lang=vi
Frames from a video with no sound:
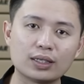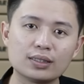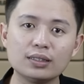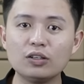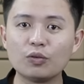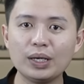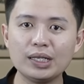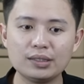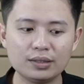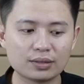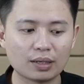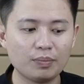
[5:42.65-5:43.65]
thể rất nhiều pin
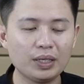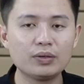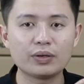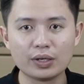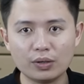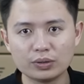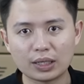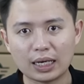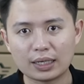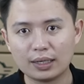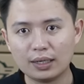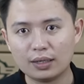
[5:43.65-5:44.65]
nhưng tấm pin nó yếu chẳng hạn